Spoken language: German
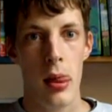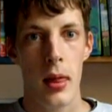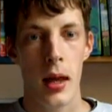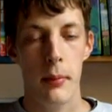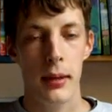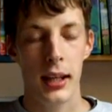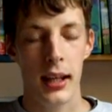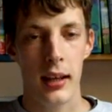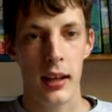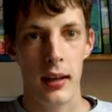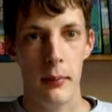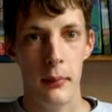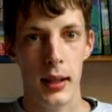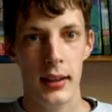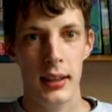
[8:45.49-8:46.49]
Habe ich
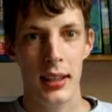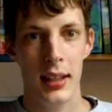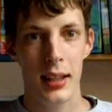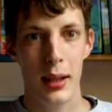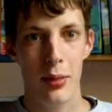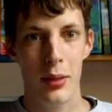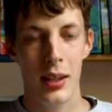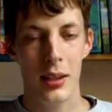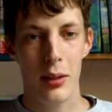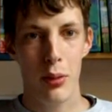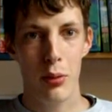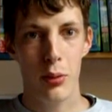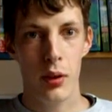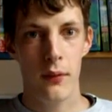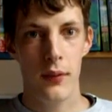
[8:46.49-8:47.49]
im Internet gesehen, dass
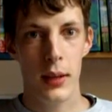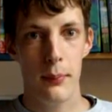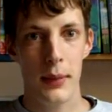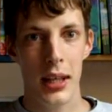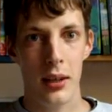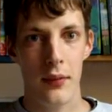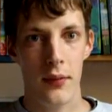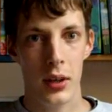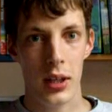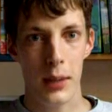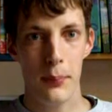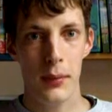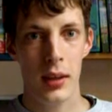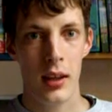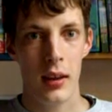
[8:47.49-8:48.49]
es noch viel mehr davon
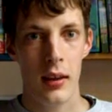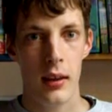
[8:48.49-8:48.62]
gibt.